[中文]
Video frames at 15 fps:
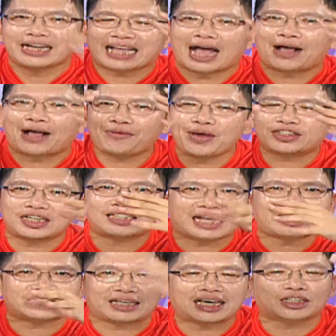生堂月线
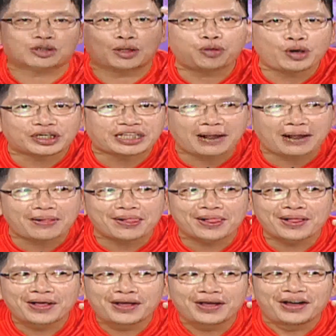它是一个所于绿灯，
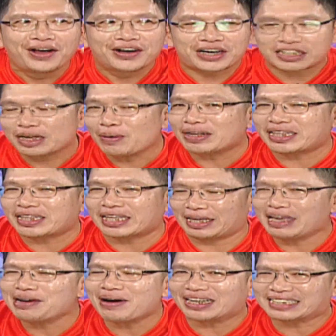可是问题
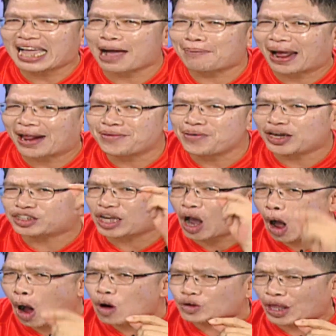因为大盘月线
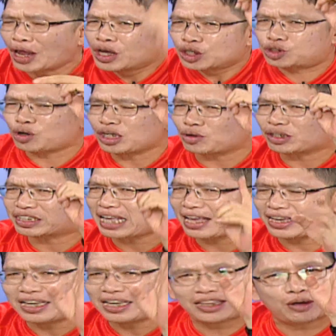红灯，所以说
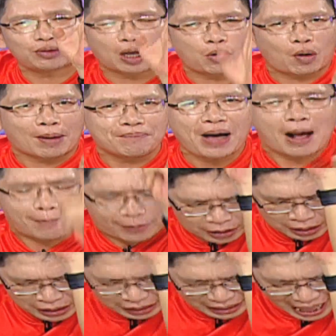三一零五的稳茂，
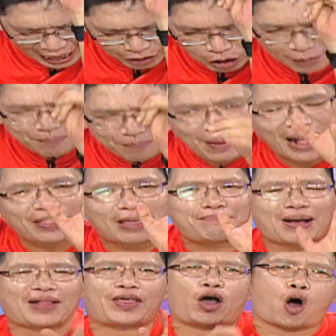乃至于八零
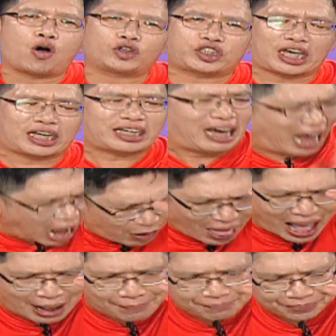八六红杰克，好
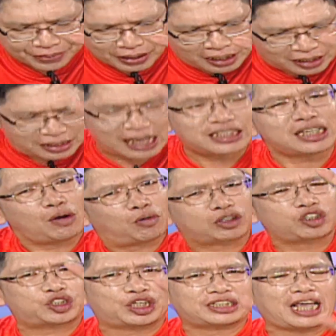了，这次我
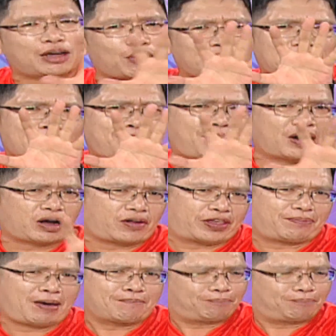都写在关键报告里